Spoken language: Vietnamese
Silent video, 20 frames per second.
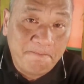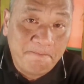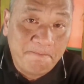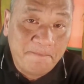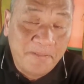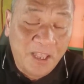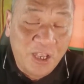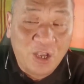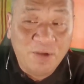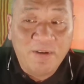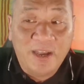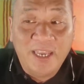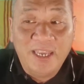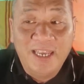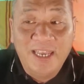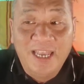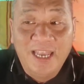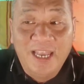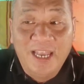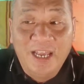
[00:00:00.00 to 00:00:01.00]
Thì quý vị,
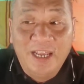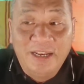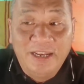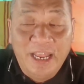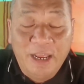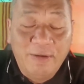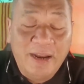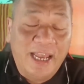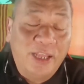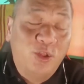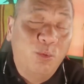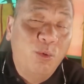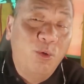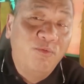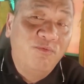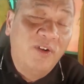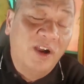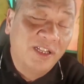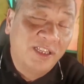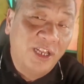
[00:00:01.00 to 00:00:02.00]
điều này tôi muốn
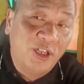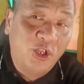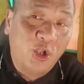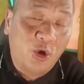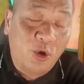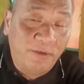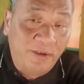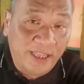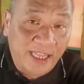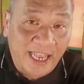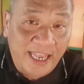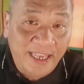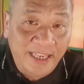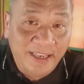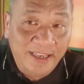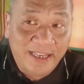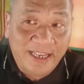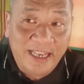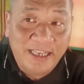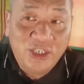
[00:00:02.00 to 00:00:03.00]
phân tích cho quý vị thấy cái